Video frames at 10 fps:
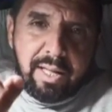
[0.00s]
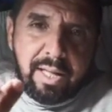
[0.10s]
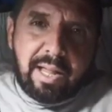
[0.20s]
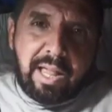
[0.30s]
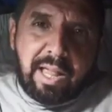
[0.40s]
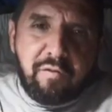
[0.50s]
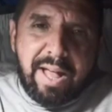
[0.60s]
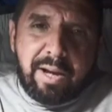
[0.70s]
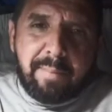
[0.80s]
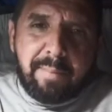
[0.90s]
che
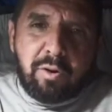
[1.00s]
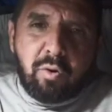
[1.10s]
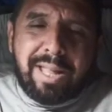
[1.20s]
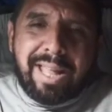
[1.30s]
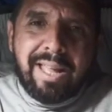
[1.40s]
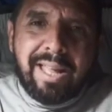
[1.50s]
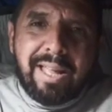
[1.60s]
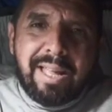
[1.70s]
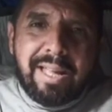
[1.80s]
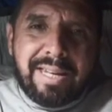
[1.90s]
affermano che
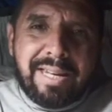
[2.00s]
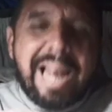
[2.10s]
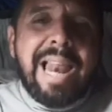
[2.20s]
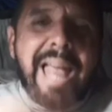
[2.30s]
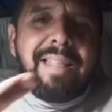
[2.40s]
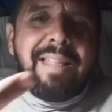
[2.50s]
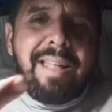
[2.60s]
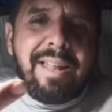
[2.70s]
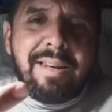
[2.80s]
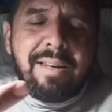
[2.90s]

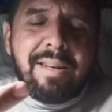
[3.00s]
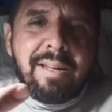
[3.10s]
Nell'Eden